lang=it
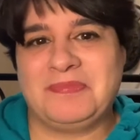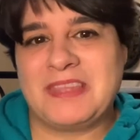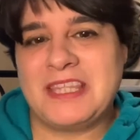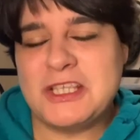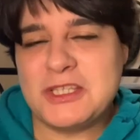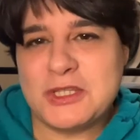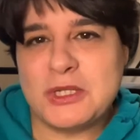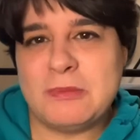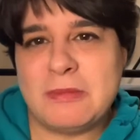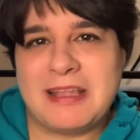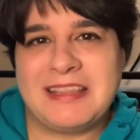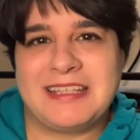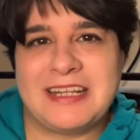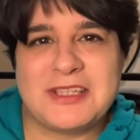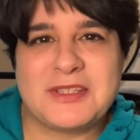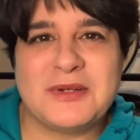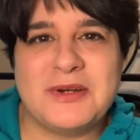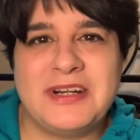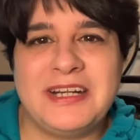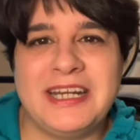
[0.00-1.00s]
insomma,
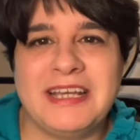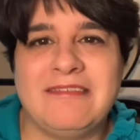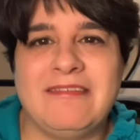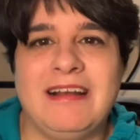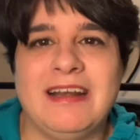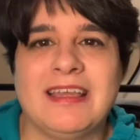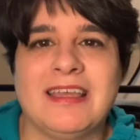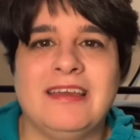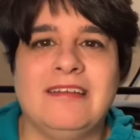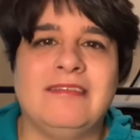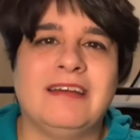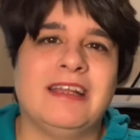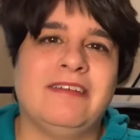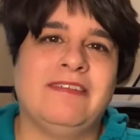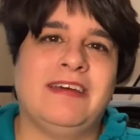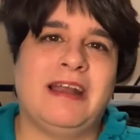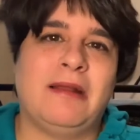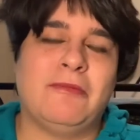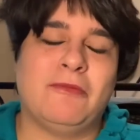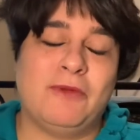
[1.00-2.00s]
trascorrere qualche ora,
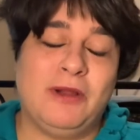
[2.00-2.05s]
vera,